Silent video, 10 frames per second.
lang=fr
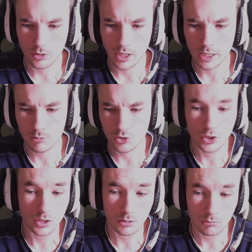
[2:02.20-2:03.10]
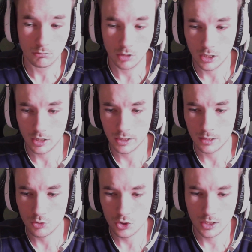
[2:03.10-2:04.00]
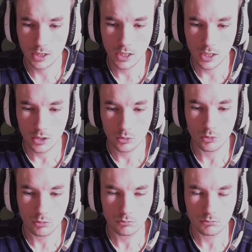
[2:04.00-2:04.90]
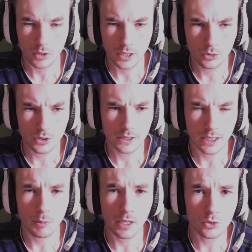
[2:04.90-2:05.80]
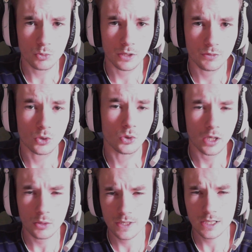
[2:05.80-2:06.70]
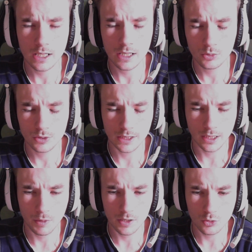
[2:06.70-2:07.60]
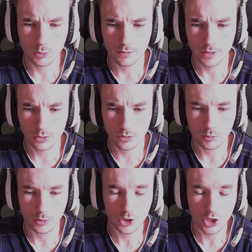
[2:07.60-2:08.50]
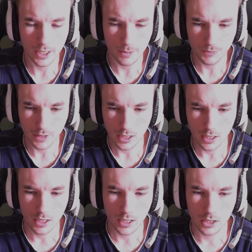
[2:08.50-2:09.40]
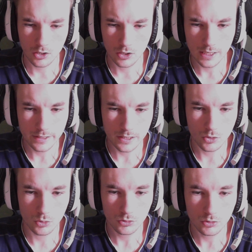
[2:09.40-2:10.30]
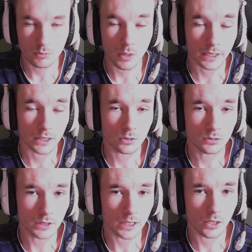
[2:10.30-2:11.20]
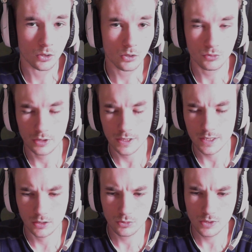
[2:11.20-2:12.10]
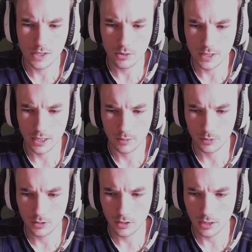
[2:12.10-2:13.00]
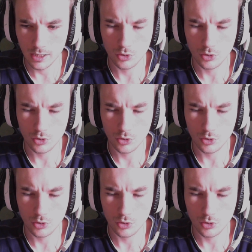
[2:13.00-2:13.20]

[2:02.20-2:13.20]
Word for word: LMG, voilà, LMG. Donc, et outil de réparation pour les véhicules. Il y aura aussi l'outil de réparation pour les véhicules, pour les chars. Et le class scout, bah, éclaireur, vous connaissez tous, et le sniper.